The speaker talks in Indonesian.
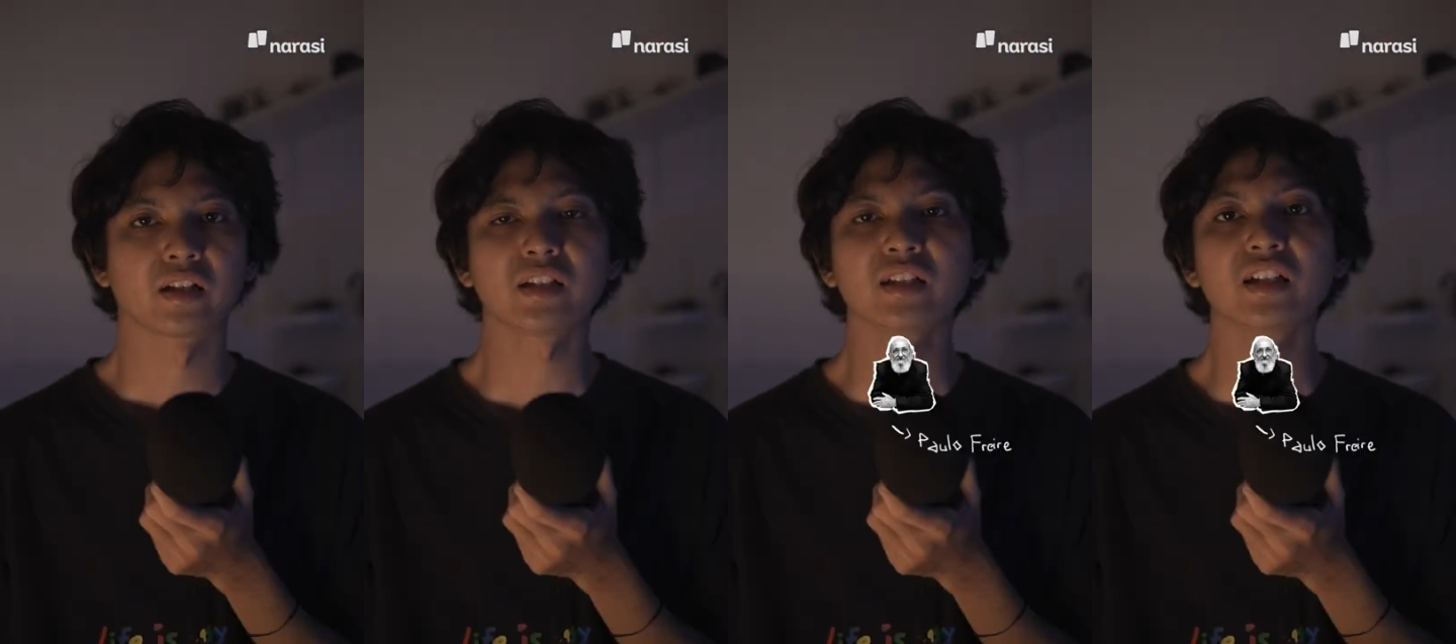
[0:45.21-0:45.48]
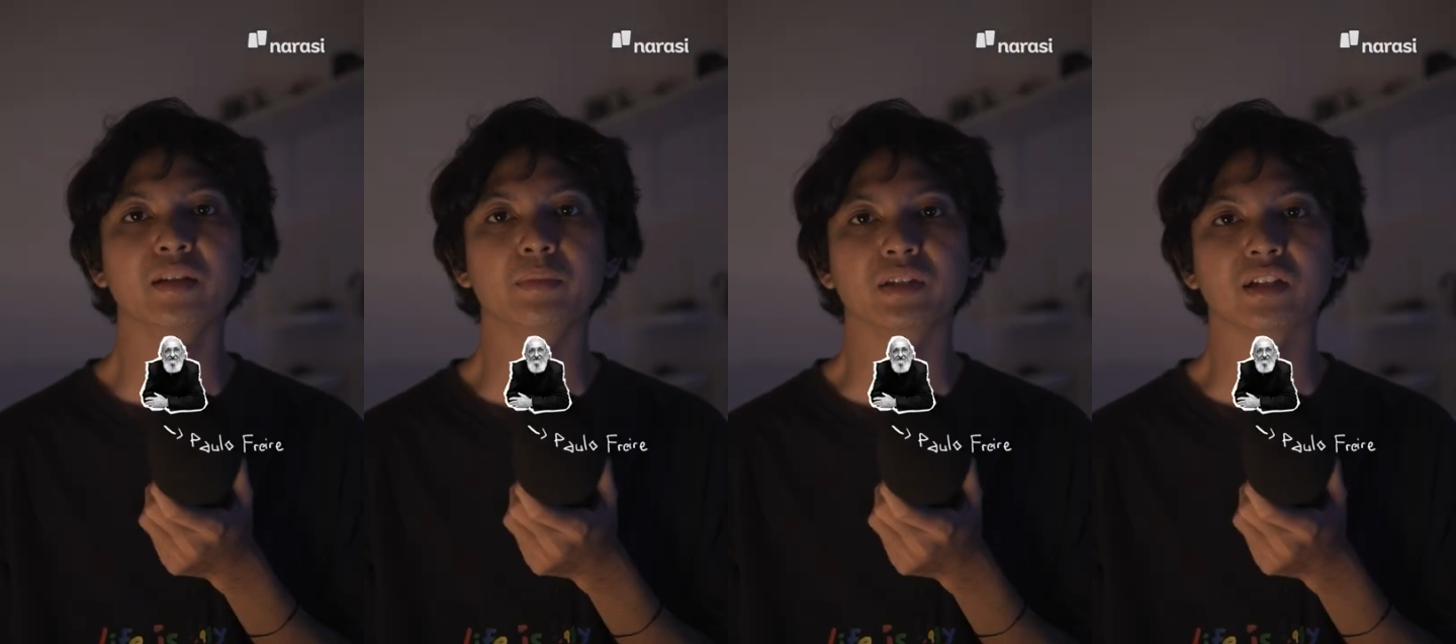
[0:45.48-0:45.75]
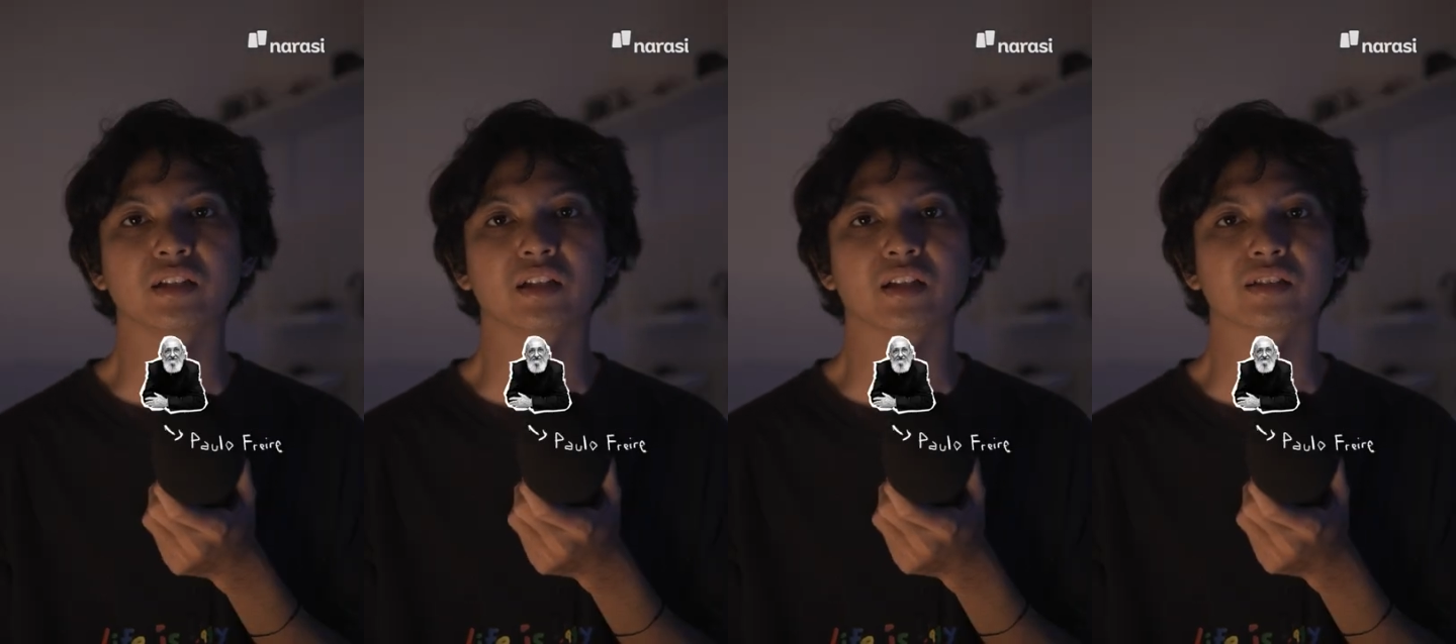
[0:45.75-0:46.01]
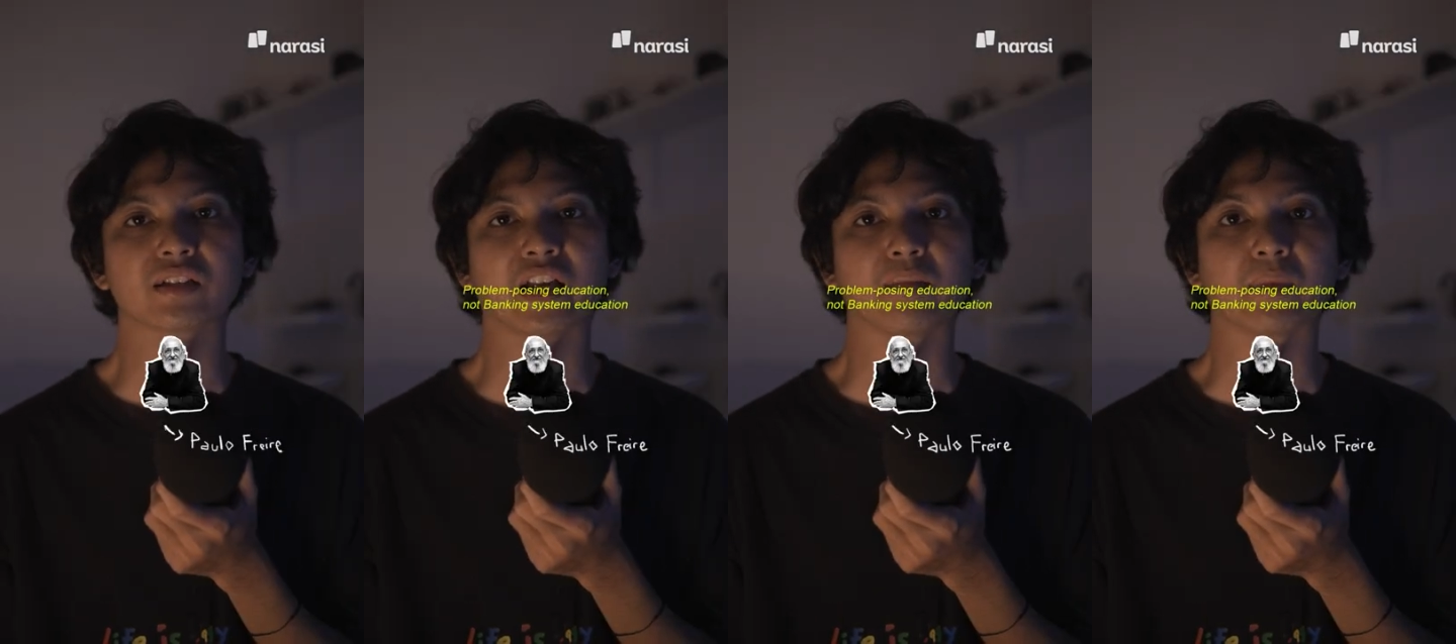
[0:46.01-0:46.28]
kita jadi bisa
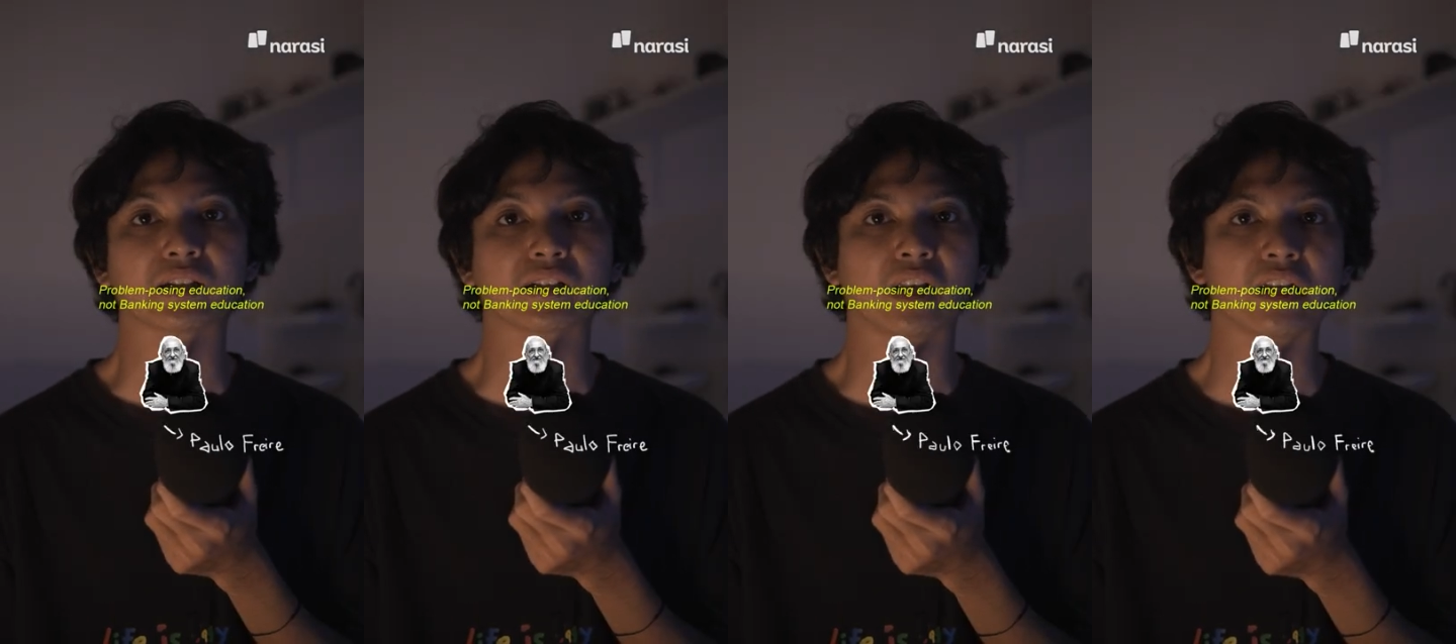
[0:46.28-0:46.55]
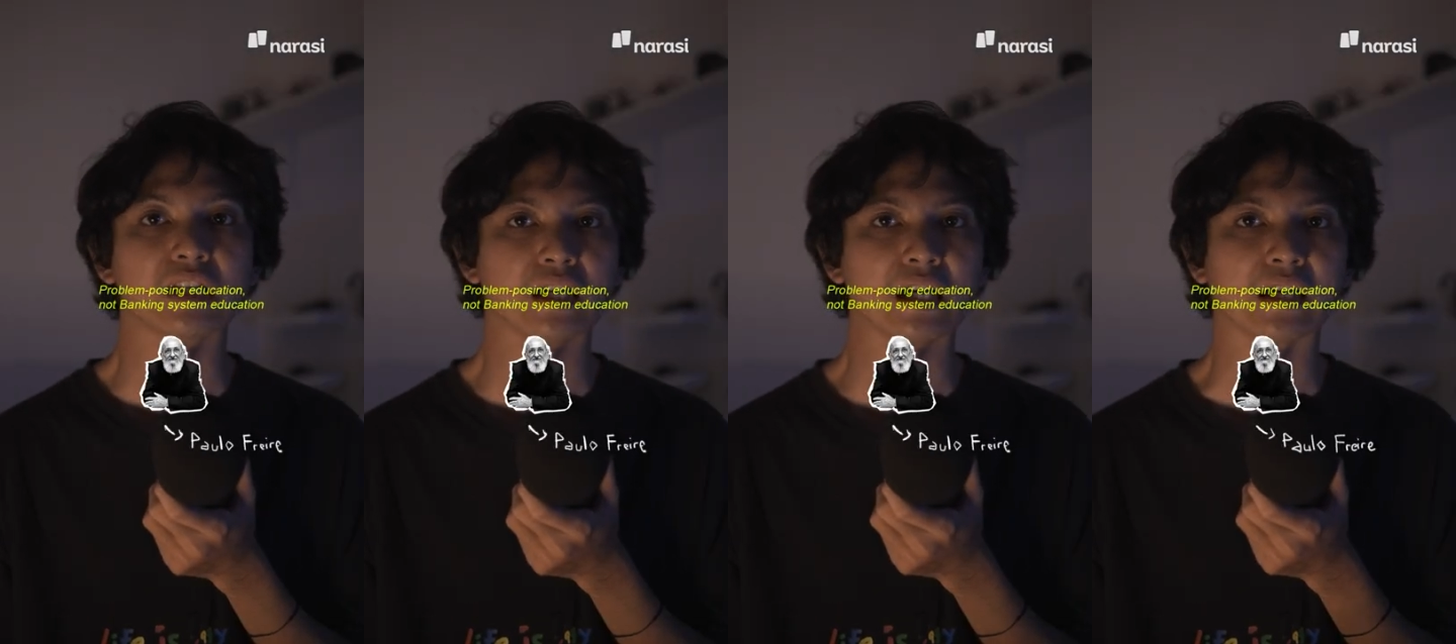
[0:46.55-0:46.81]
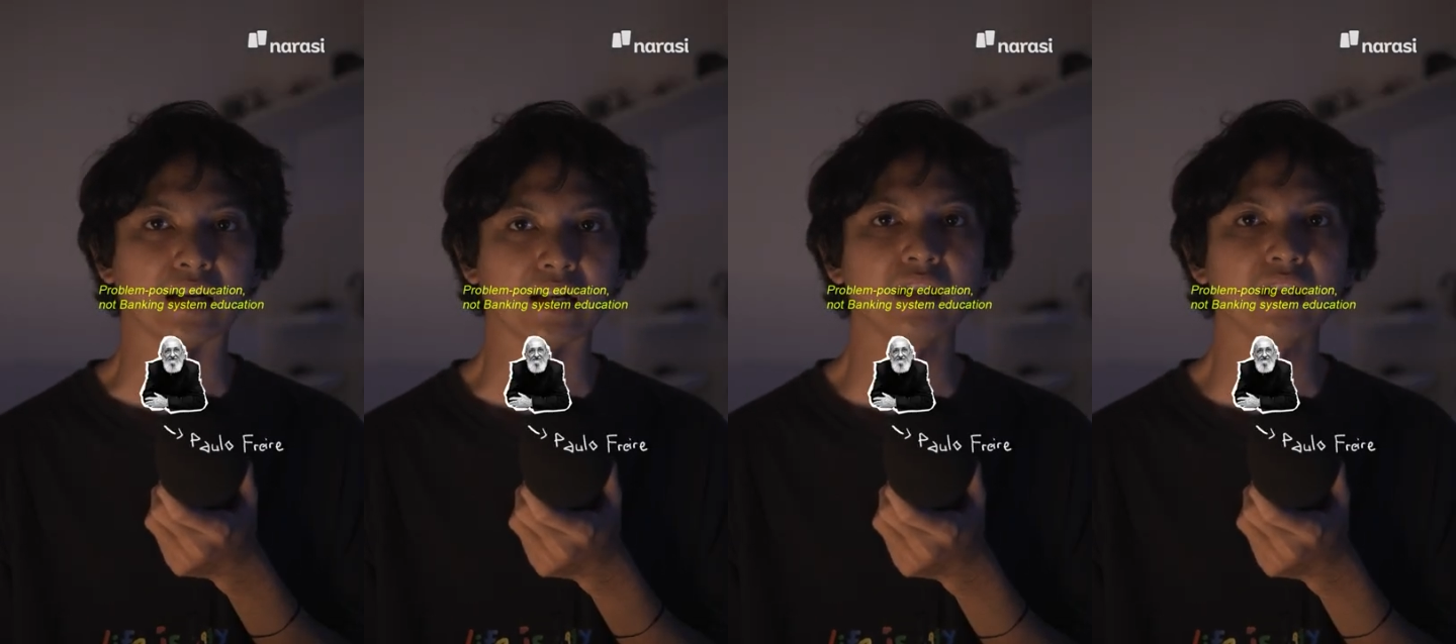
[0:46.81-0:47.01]
nyelesain masalah yang